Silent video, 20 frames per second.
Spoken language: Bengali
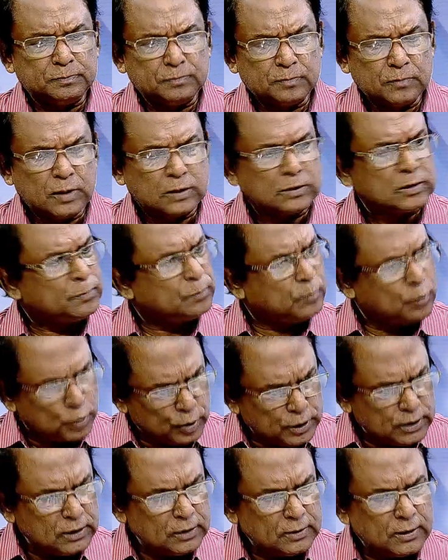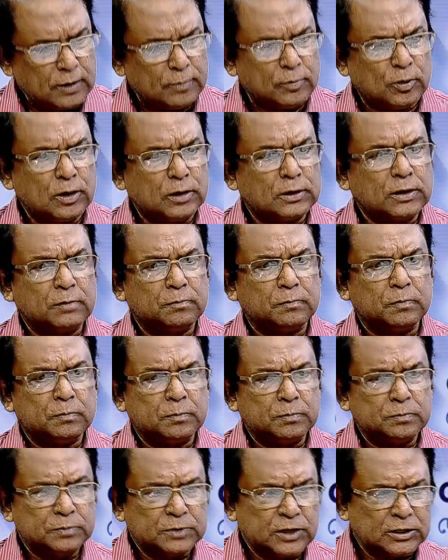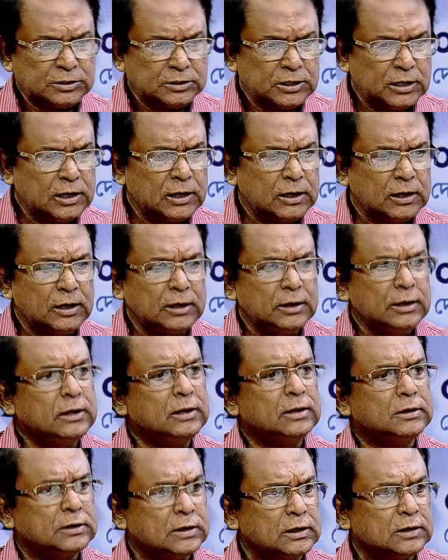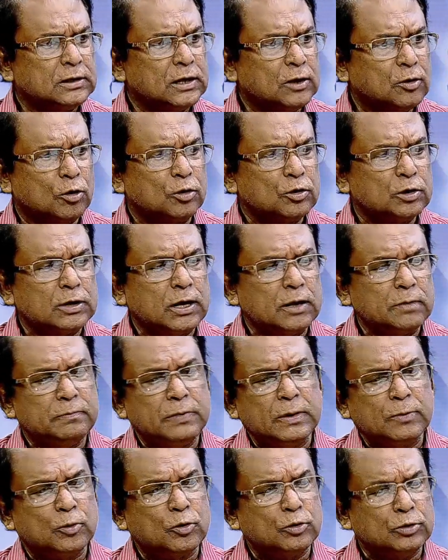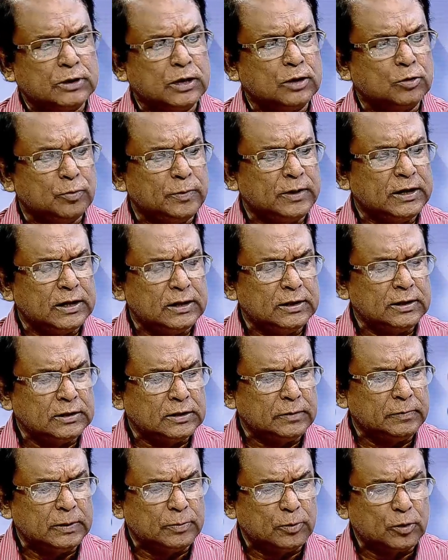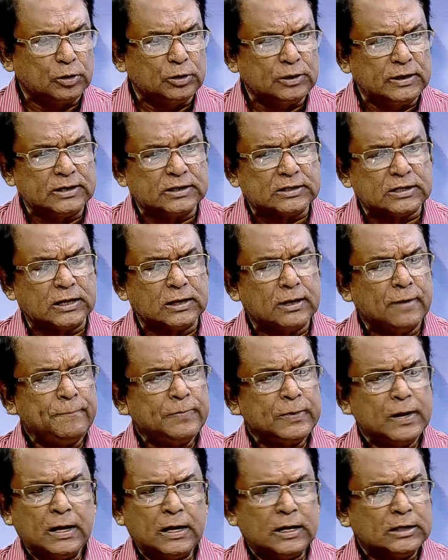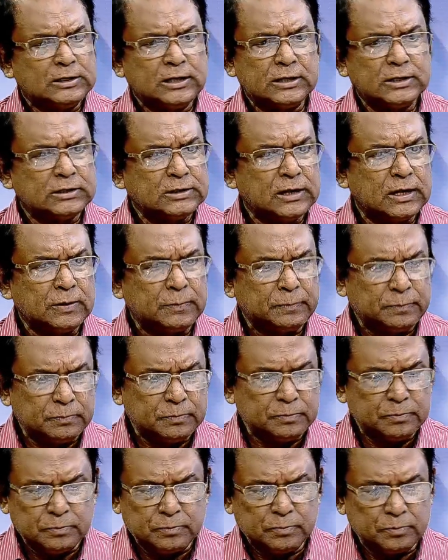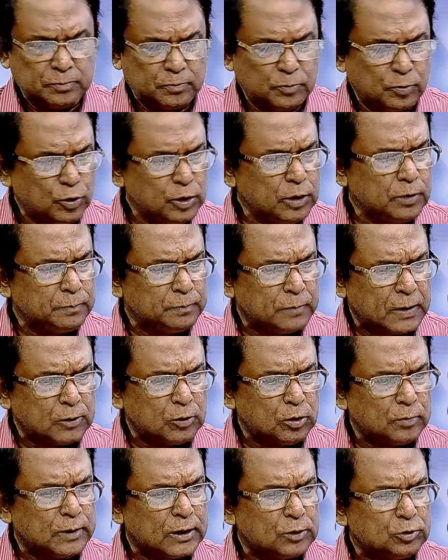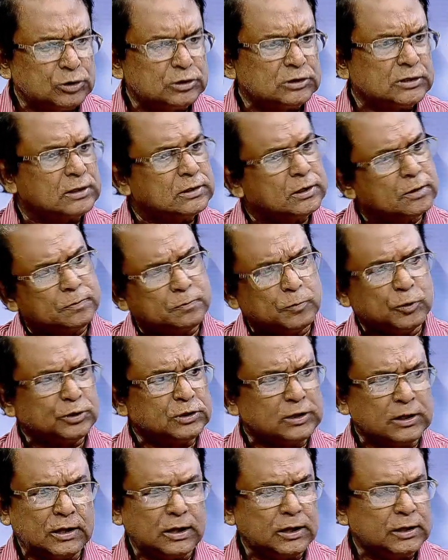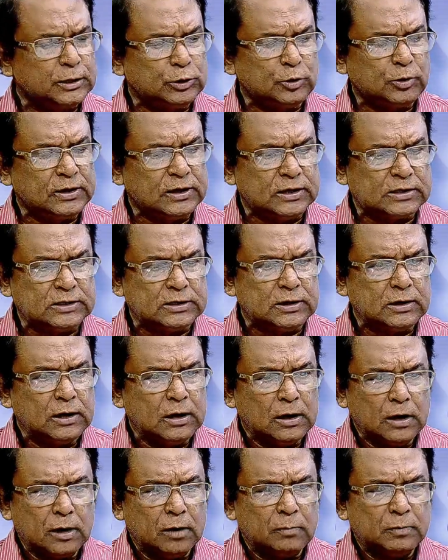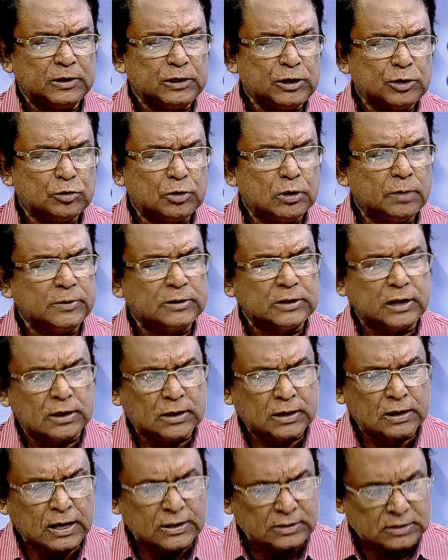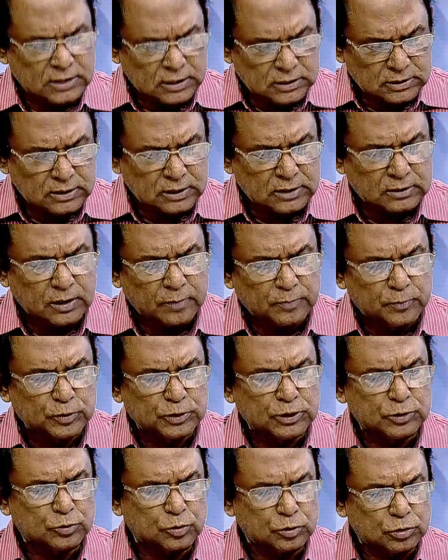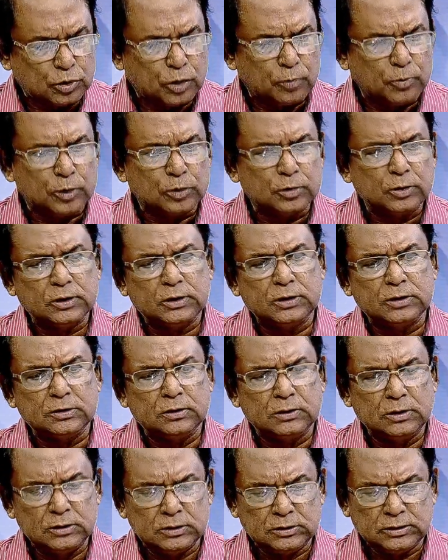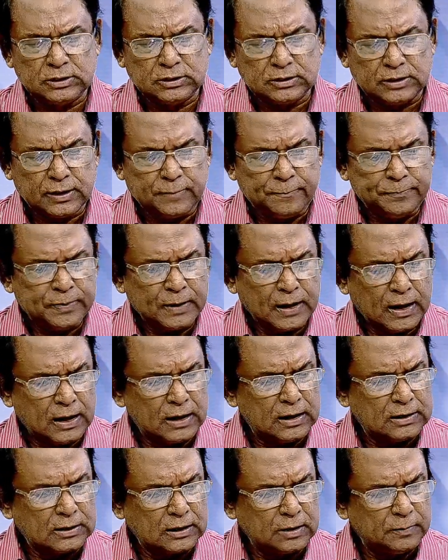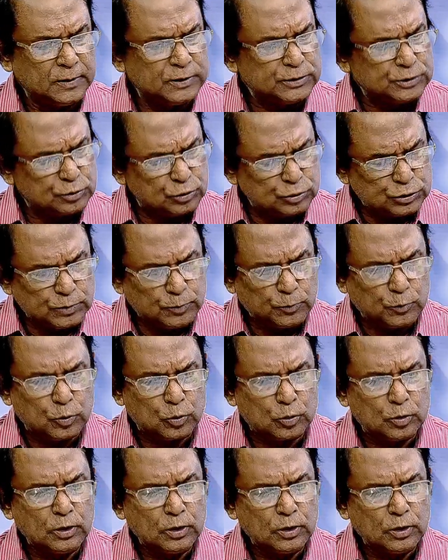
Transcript: একটা বই এবং একটা তার ছেলেকে নিয়ে যে ঘটনার বিবরণ তিনি রুমিকে নিয়ে যে বিবরণ দিয়েছেন সেটা যারা বই পাগল মানুষ তাদের প্রত্যেকের হৃদয়ে আছে বিশেষ করে আমি তার আজকের দিনে তার প্রতি শ্রদ্ধাপনদের চিত্তে আল্লাহ তাকে ব্যস্ত নসিব করুন